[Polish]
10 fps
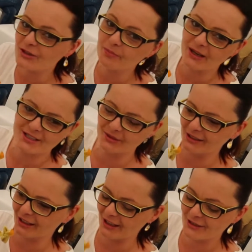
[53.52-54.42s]
super
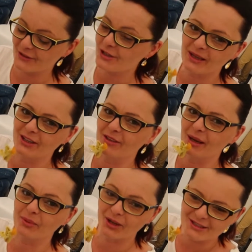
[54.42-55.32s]
sałatka jest wyśmienita,
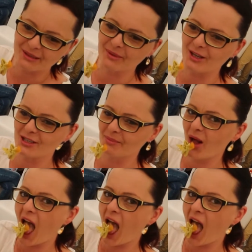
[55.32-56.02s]
polecam każdemu.